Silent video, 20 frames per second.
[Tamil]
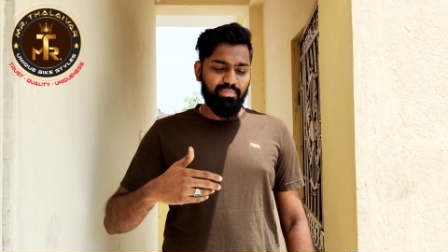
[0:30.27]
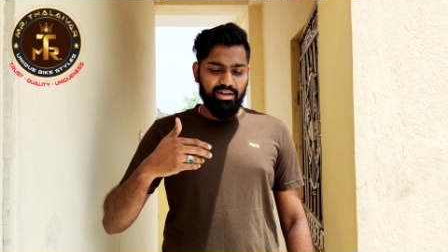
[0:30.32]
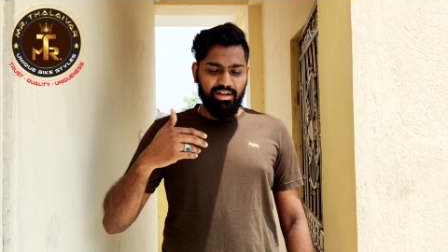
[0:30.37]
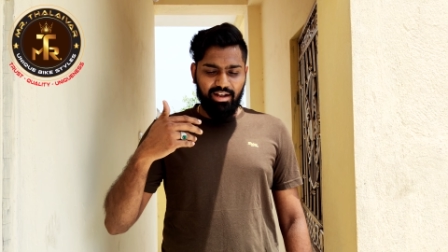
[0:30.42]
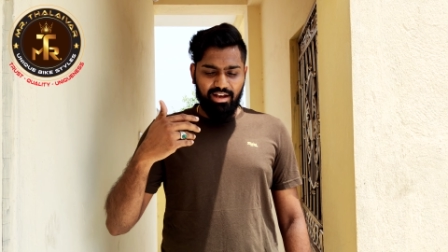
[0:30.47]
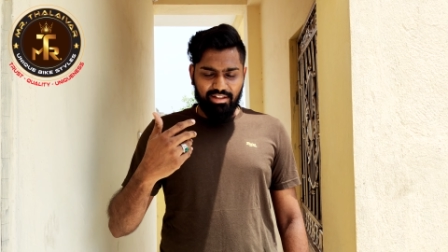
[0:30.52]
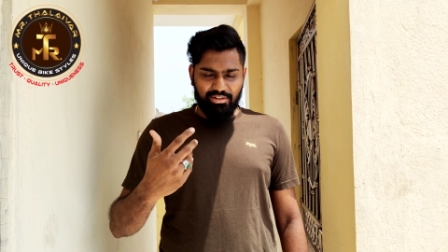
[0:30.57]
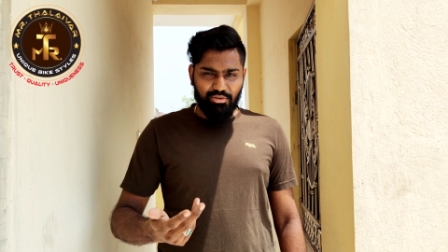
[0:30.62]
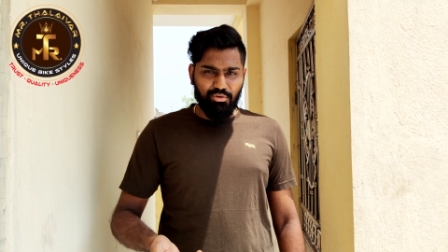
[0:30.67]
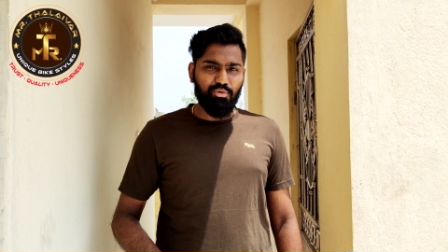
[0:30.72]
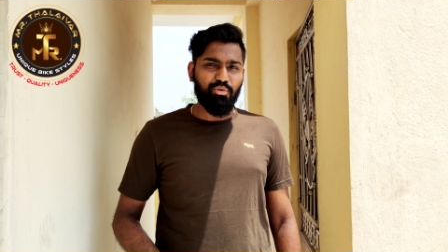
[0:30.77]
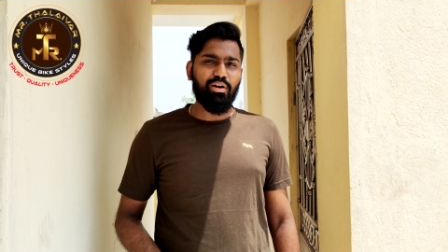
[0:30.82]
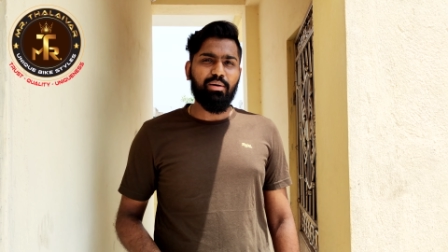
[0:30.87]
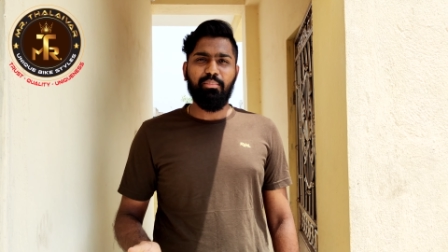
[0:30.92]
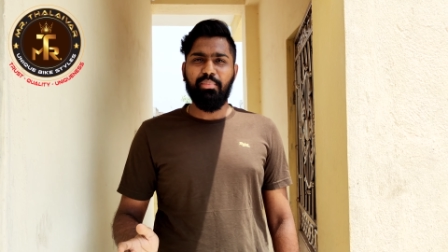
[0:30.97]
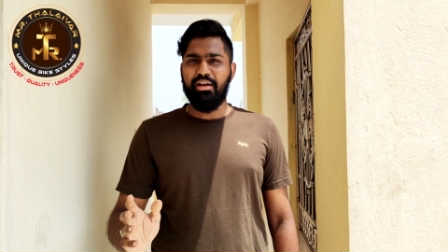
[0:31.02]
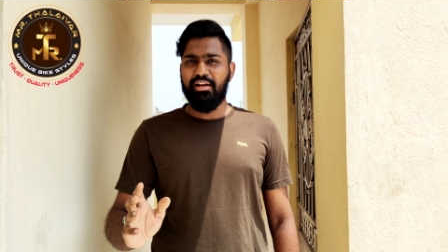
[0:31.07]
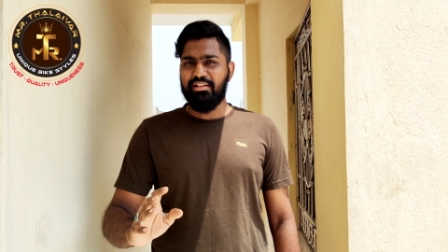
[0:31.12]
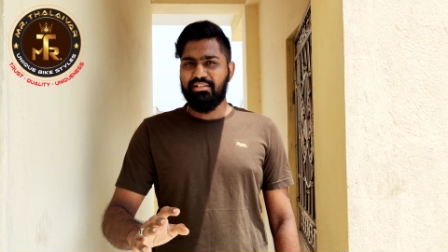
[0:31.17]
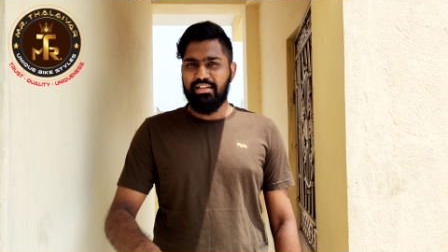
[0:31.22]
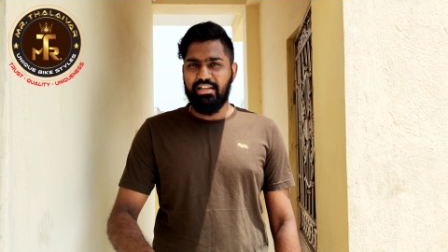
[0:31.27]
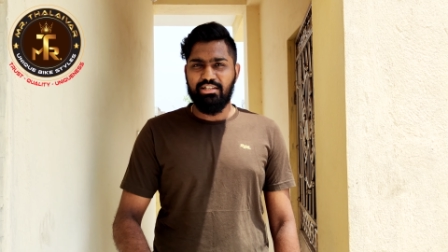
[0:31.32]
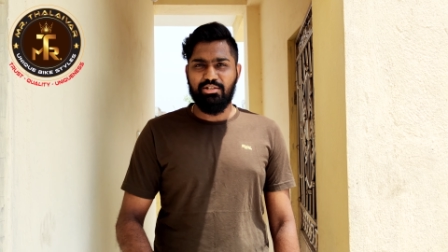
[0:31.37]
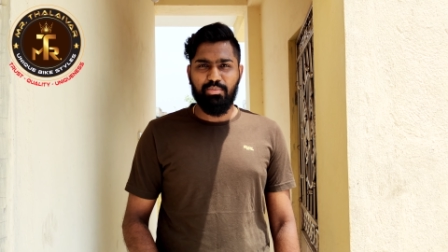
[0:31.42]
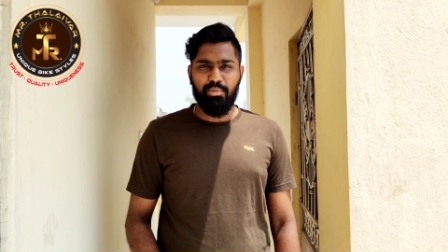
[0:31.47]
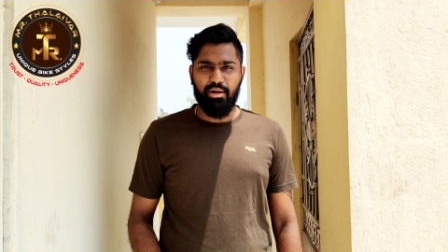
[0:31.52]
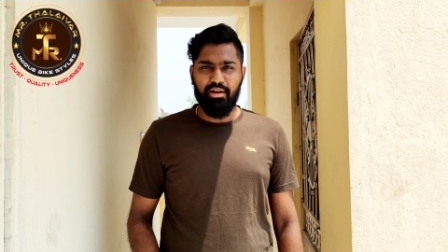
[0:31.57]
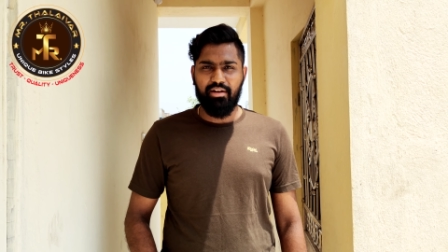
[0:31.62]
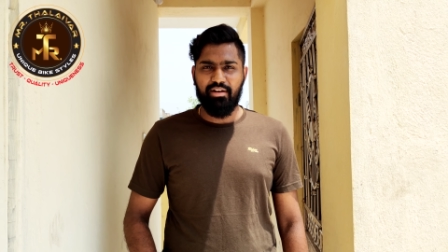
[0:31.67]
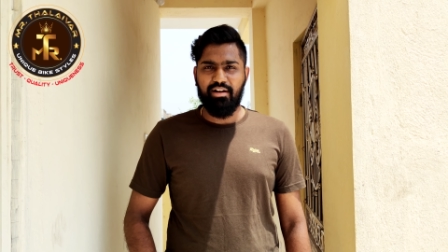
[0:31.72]
பட் அதுக்கும் நம்ம கிட்ட செயின்
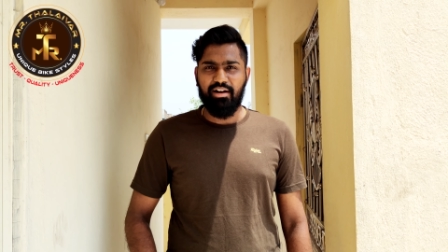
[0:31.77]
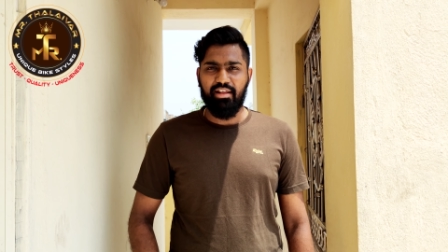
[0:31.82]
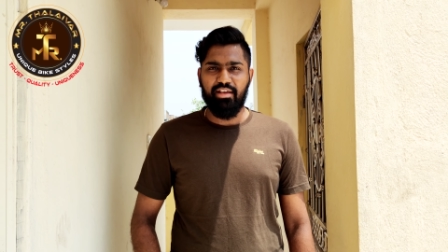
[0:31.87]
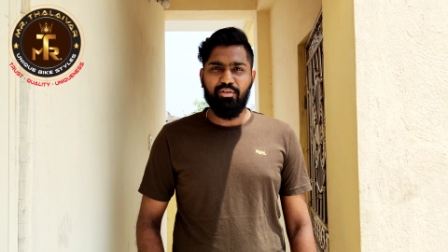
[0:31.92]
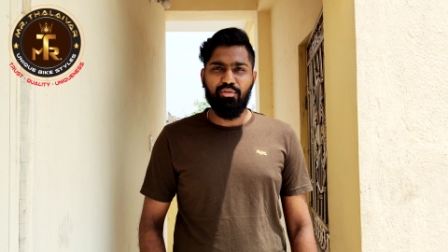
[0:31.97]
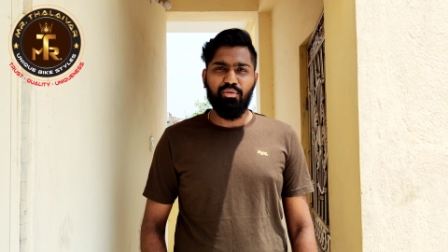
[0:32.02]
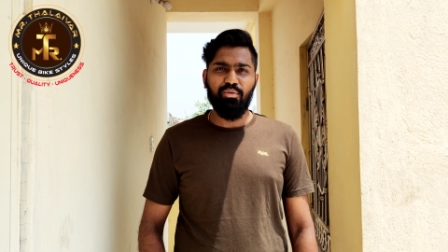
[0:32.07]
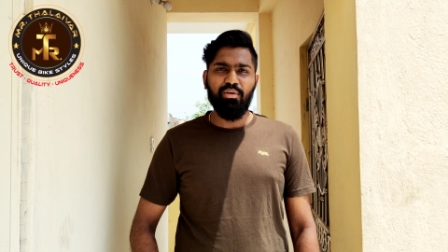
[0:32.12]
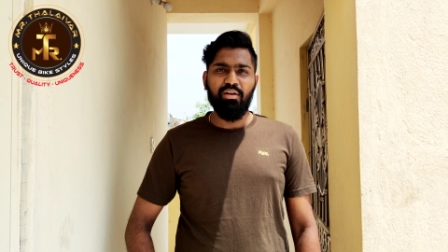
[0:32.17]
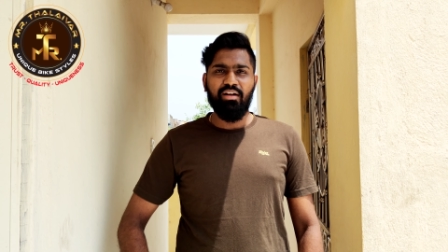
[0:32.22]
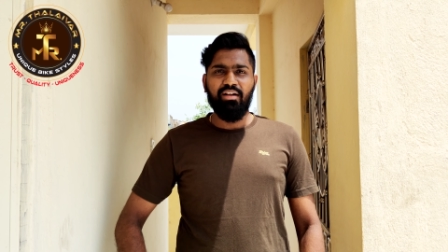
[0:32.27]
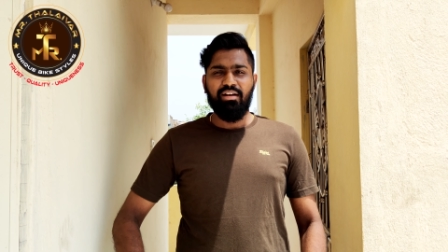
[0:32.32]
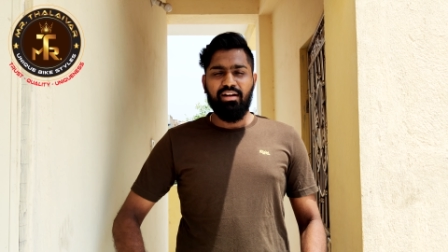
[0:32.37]
ஸ்ப்ராக்கெட் கிடைக்கும்